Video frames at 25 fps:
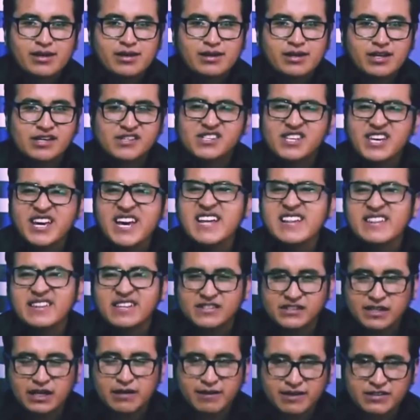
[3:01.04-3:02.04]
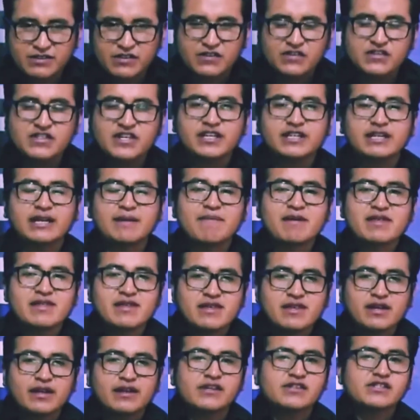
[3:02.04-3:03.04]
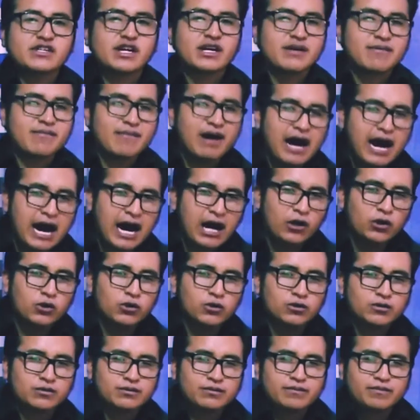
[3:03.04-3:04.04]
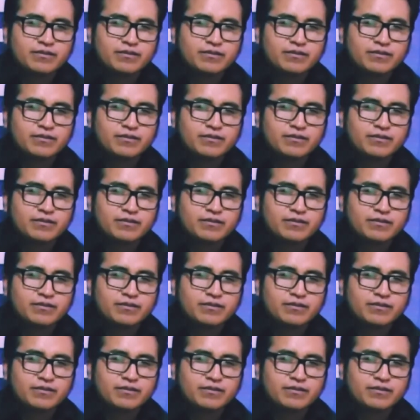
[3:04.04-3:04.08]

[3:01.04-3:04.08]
te sientes tal vez en cierta medida desanimado,